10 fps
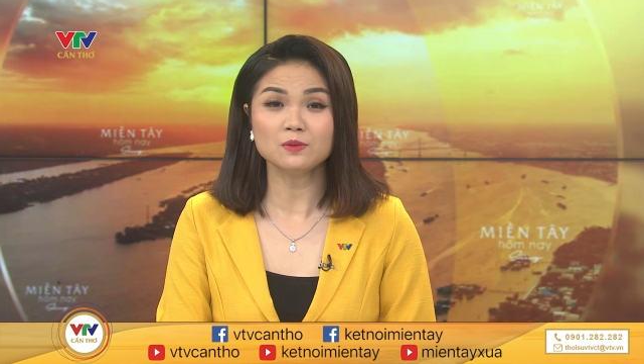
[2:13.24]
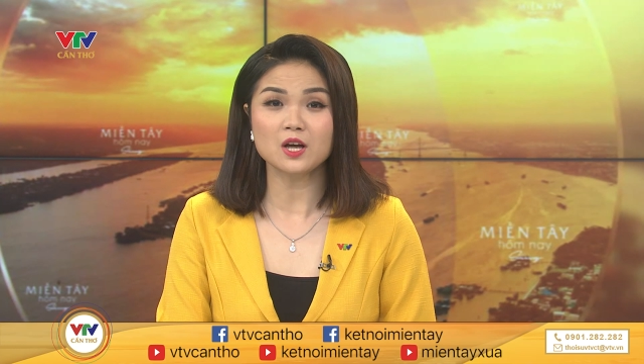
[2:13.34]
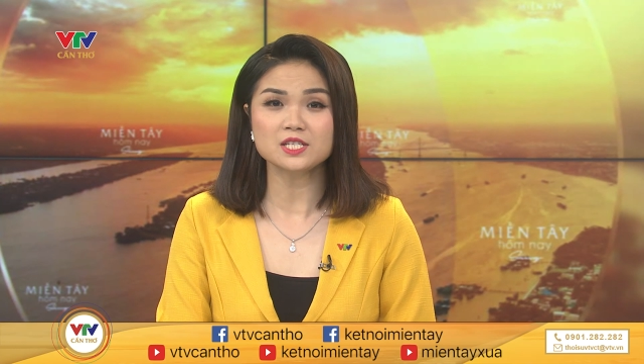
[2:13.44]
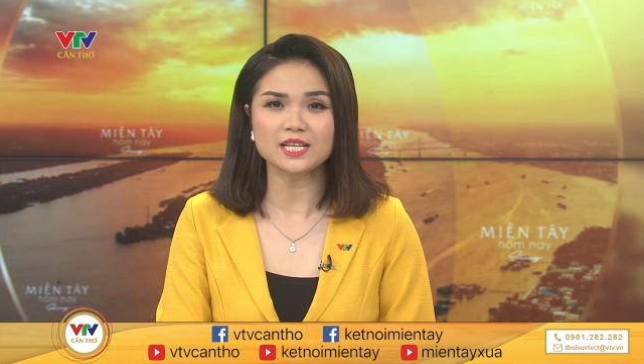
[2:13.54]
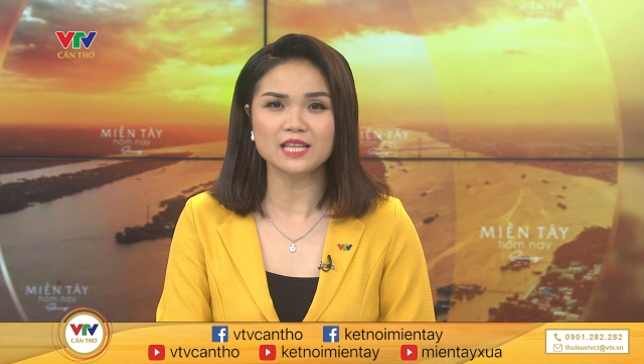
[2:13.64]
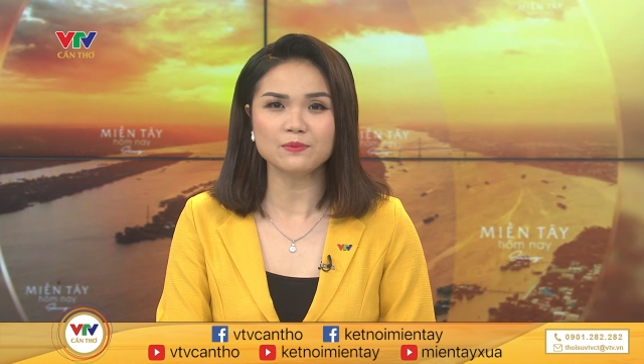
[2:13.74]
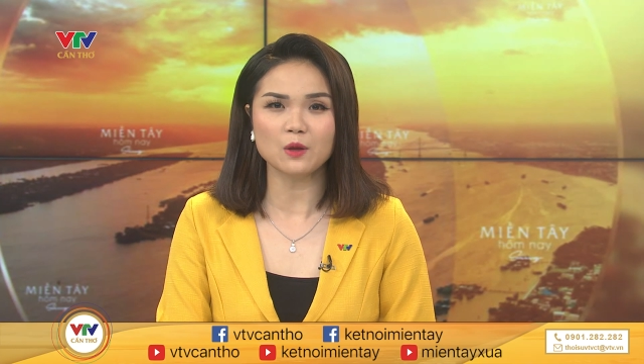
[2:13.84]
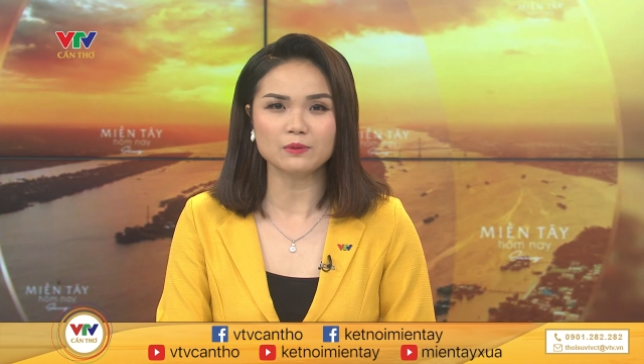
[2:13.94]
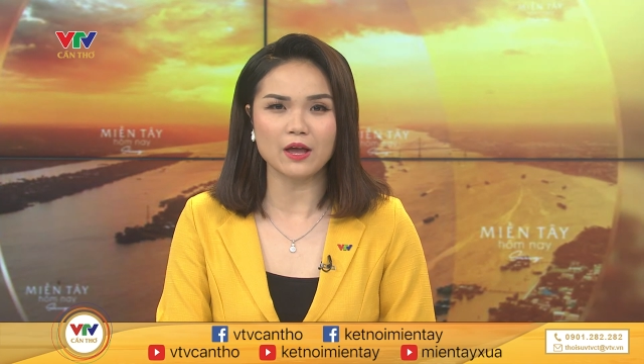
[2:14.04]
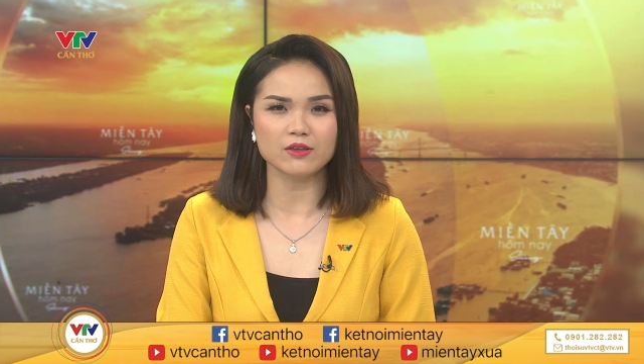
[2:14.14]
Chúng tôi sẽ
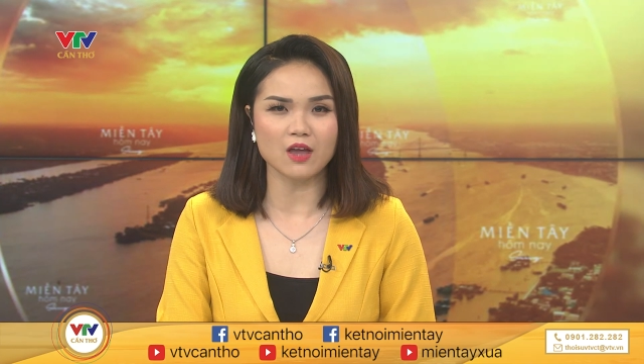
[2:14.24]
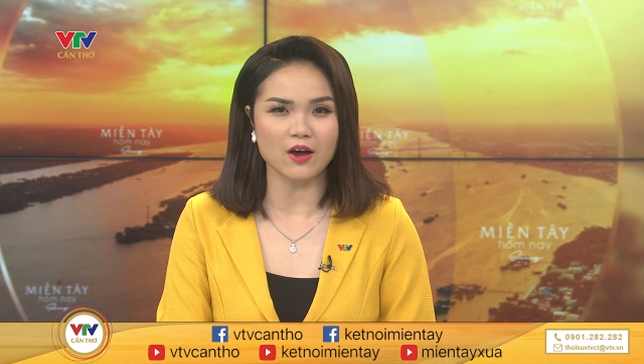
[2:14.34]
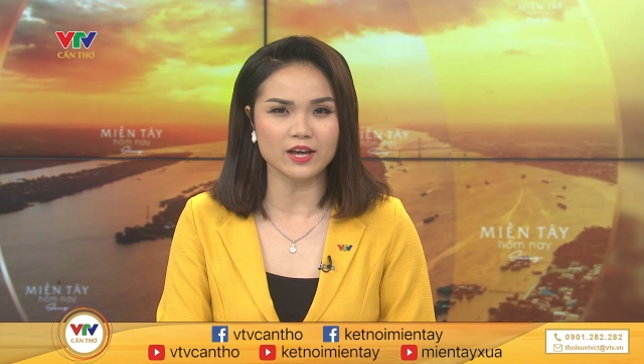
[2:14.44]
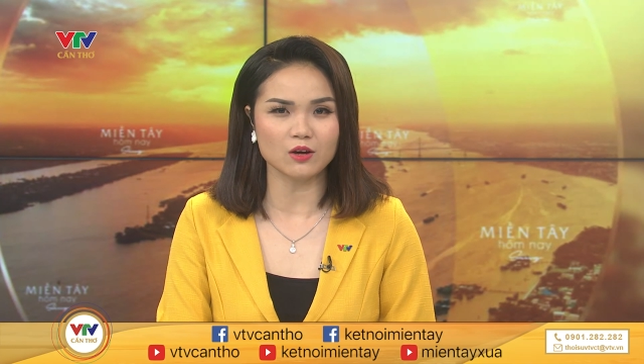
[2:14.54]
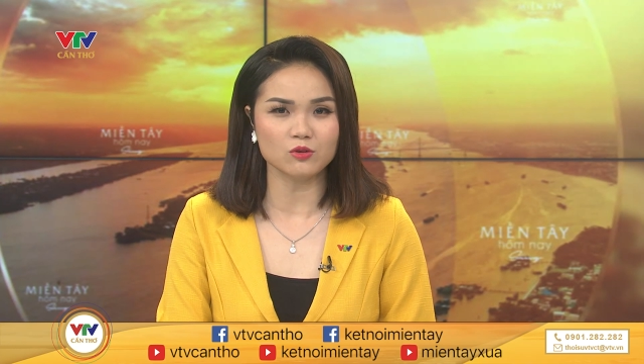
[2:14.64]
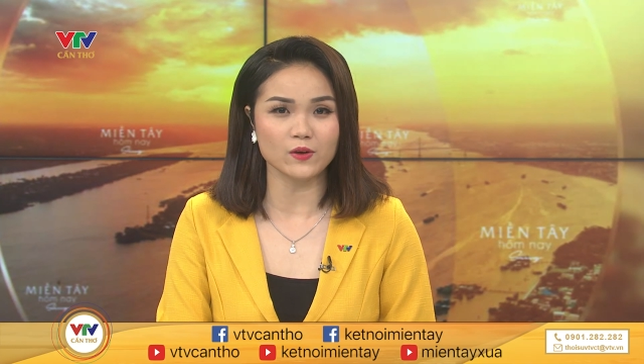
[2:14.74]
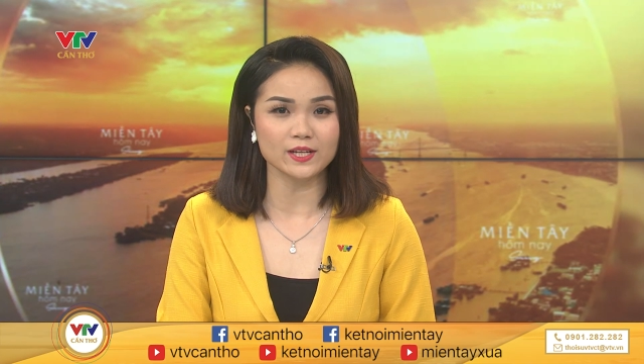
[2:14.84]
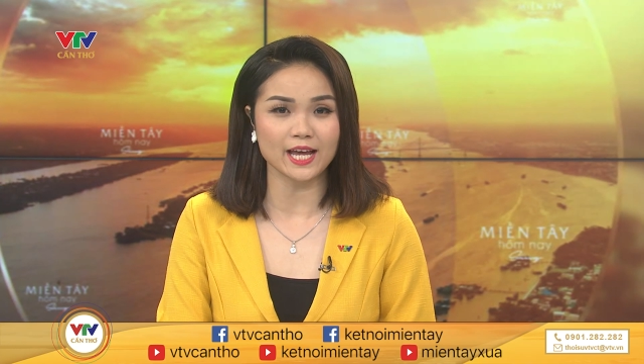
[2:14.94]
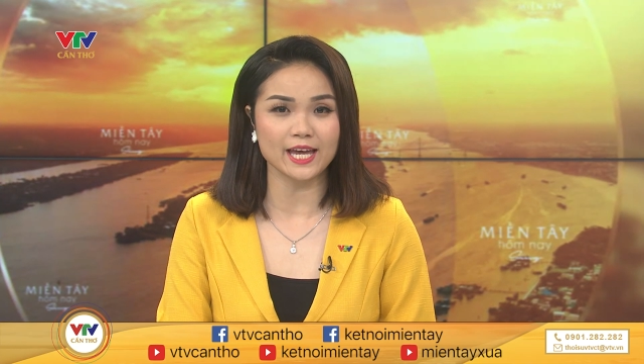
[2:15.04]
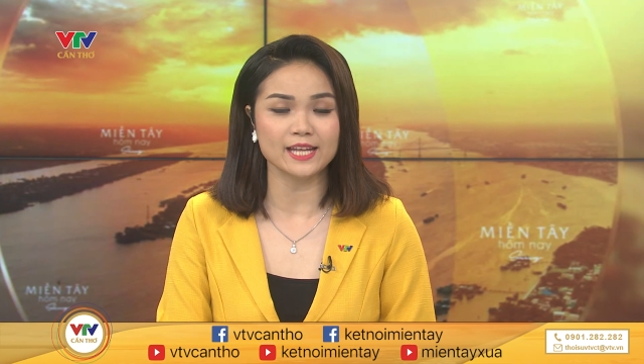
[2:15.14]
tiếp tục theo dõi câu
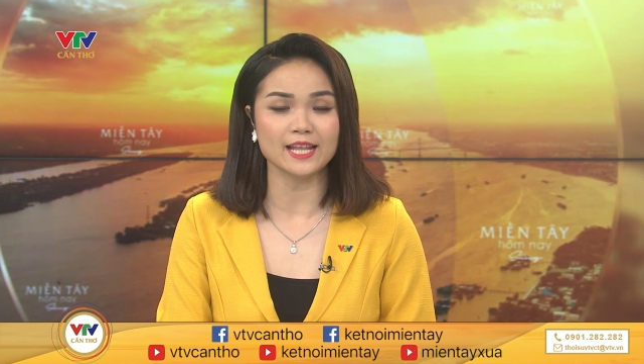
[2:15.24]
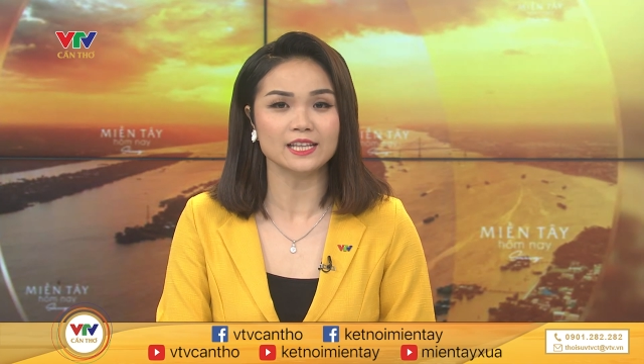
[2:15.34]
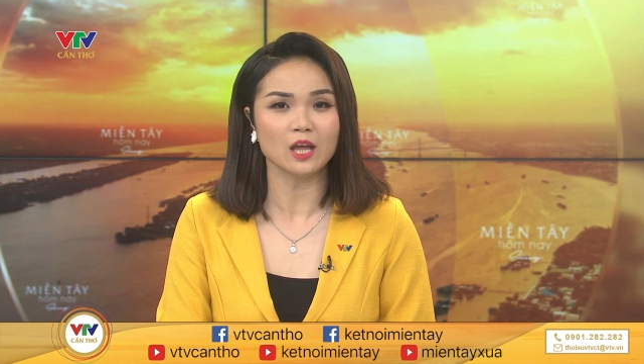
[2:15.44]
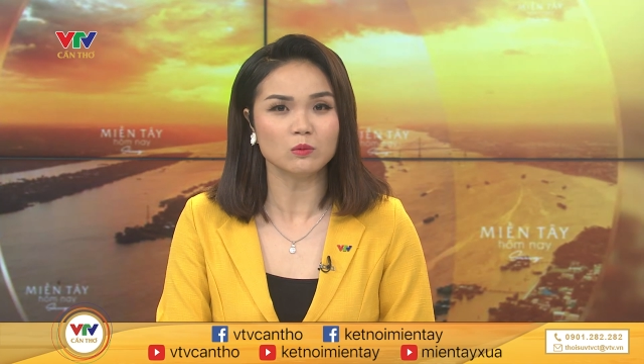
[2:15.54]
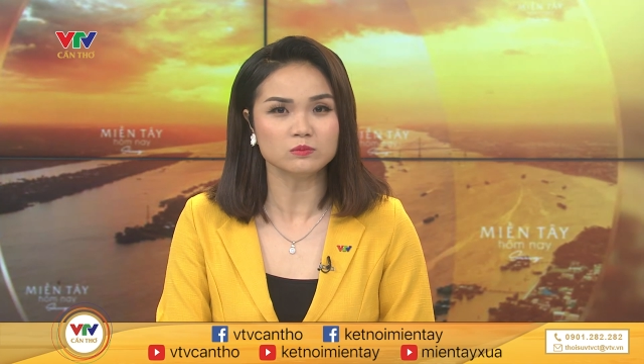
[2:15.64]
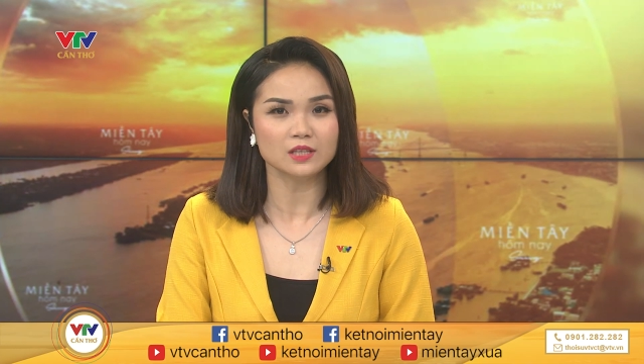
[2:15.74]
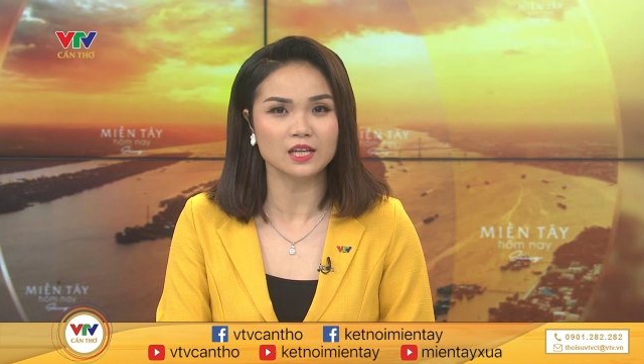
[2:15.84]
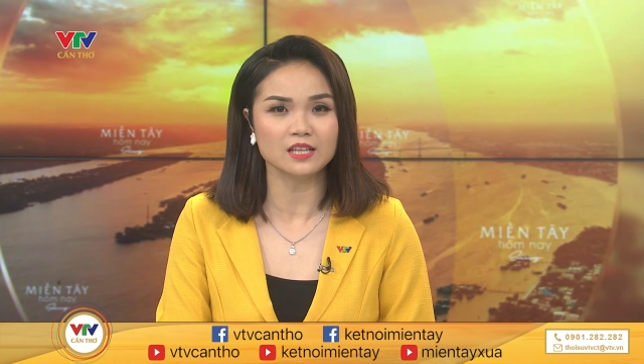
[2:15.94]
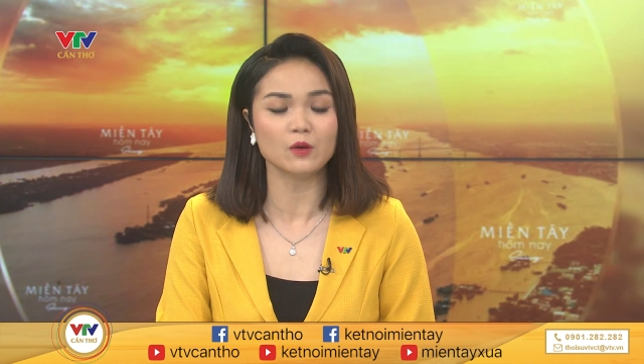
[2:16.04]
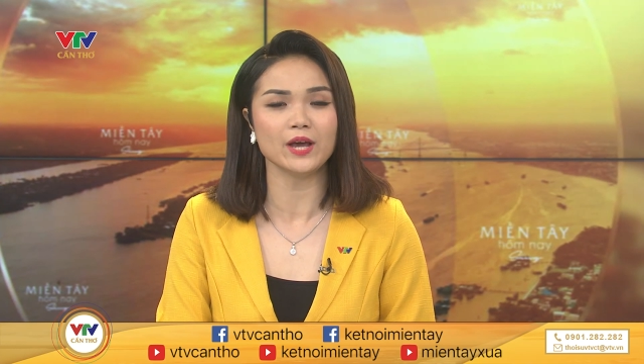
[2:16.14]
chuyện này để thông
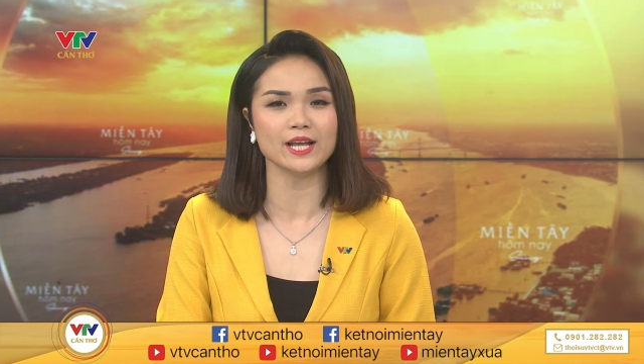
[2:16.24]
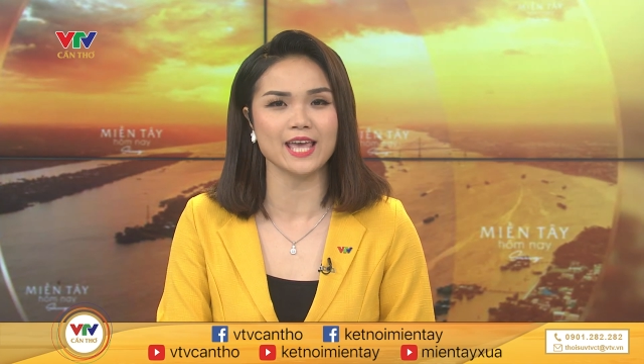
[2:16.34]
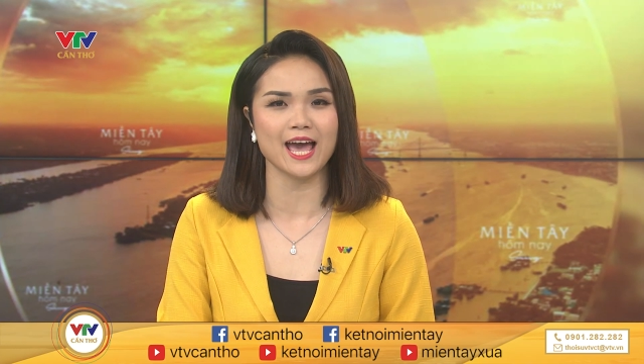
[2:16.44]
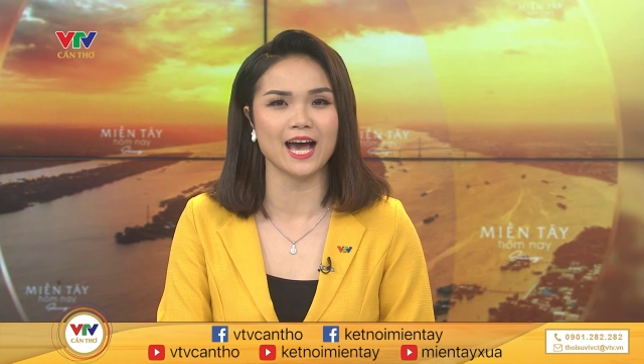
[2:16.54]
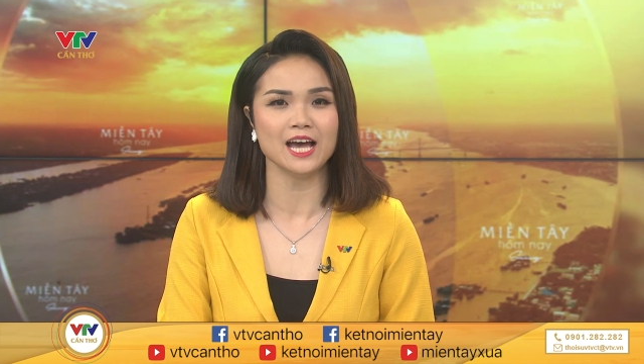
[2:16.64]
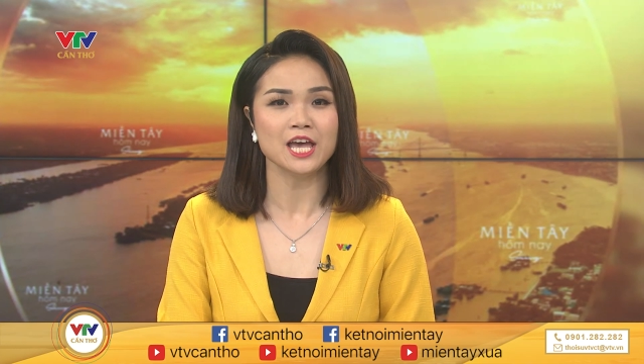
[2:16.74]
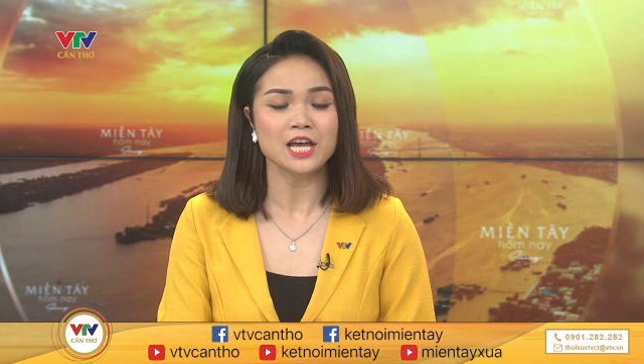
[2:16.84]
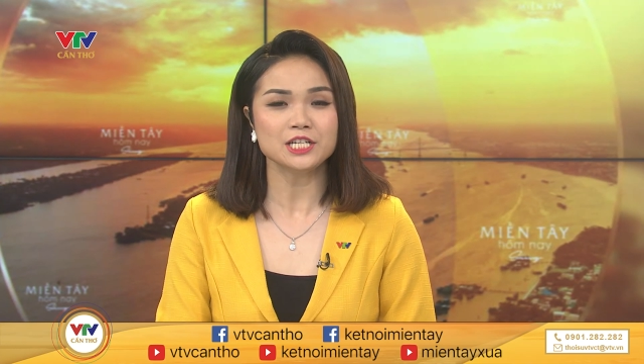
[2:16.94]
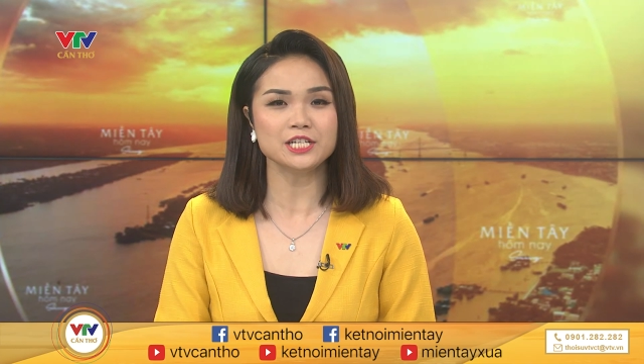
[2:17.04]
tin đến quý khán giả.